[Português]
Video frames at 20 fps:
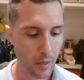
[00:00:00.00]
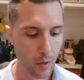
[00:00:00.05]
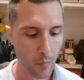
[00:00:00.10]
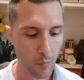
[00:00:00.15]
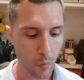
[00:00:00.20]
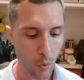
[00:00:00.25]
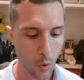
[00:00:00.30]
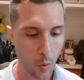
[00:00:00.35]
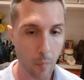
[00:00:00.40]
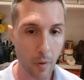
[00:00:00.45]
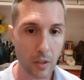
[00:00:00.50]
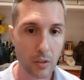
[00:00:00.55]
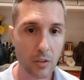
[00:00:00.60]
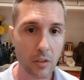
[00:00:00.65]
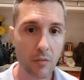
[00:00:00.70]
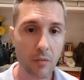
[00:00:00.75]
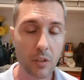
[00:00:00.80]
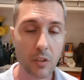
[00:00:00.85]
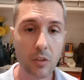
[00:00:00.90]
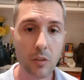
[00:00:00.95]
um pouco mais de
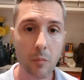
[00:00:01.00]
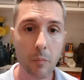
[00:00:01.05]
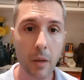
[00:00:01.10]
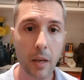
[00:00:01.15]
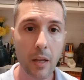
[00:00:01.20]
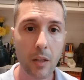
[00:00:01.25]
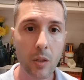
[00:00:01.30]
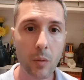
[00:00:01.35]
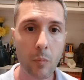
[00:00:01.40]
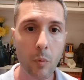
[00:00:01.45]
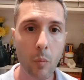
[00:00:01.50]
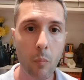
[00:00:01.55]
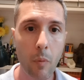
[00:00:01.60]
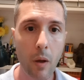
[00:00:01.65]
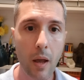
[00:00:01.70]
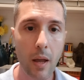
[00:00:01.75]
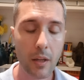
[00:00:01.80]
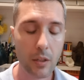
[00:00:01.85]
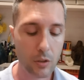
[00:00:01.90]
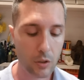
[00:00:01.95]
investimento por
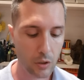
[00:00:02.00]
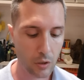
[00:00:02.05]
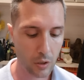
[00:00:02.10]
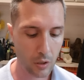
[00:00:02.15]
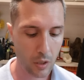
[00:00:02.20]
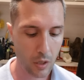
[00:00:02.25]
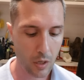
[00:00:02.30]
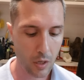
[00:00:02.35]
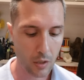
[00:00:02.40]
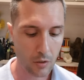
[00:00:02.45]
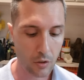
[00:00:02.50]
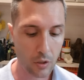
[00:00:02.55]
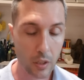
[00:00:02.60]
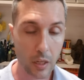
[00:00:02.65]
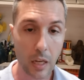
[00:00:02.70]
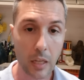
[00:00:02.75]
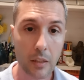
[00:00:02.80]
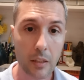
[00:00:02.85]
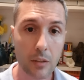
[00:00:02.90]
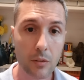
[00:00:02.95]
parte de
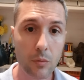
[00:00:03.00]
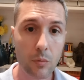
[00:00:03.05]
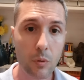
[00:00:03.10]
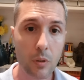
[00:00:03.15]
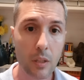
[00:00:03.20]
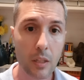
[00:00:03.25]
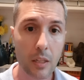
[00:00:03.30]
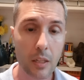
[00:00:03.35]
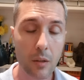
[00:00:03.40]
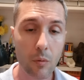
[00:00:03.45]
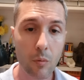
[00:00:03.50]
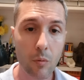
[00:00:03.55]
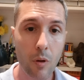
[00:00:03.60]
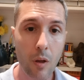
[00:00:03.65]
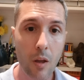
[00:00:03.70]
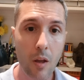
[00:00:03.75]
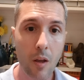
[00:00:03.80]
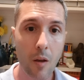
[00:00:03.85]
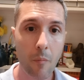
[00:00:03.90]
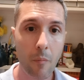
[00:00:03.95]
quem está estudando,
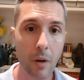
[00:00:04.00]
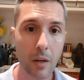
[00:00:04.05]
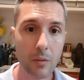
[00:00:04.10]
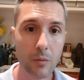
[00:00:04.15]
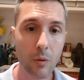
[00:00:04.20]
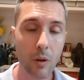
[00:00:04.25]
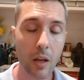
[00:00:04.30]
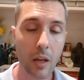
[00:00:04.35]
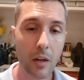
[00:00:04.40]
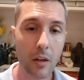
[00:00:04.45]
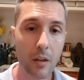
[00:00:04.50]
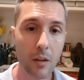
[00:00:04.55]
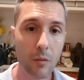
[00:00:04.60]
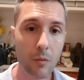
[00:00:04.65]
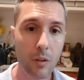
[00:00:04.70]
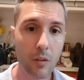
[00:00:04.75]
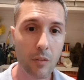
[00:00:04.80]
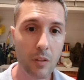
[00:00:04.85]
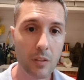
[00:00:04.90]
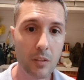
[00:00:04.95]
mas eu
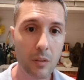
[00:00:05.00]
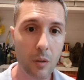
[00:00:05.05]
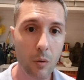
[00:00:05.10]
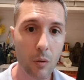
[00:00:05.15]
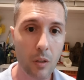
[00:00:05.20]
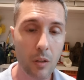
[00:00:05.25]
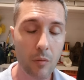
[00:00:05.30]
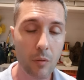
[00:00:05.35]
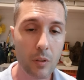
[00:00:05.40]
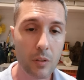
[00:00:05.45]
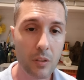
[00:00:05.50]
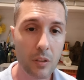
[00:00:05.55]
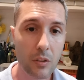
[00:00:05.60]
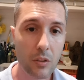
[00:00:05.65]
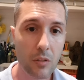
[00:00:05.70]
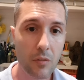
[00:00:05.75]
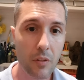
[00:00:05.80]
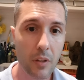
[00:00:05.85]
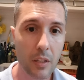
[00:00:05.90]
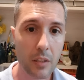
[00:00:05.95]
garanto que vai ser um livro assim,
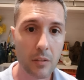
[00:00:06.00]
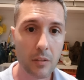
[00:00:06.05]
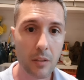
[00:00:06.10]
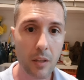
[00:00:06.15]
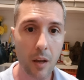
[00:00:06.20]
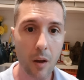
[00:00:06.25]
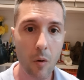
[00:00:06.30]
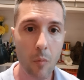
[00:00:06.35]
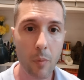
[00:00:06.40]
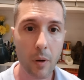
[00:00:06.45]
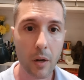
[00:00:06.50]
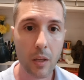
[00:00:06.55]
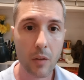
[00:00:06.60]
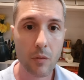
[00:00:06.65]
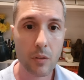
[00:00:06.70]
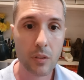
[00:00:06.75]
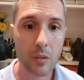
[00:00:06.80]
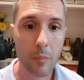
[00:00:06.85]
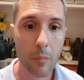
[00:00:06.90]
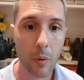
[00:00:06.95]
diferencial para que
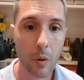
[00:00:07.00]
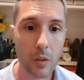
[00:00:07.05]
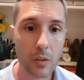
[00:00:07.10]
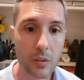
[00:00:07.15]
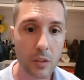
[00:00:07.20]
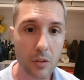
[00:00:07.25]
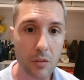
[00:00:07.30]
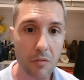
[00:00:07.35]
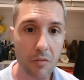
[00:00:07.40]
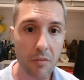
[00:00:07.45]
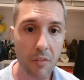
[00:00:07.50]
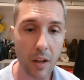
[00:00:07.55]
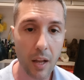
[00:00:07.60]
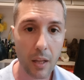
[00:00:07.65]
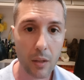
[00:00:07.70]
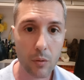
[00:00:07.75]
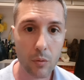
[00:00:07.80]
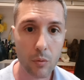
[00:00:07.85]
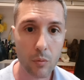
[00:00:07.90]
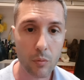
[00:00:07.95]
você possa, de
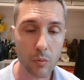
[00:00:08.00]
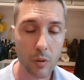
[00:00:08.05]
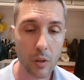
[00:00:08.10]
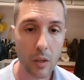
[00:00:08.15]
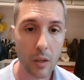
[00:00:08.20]
fato,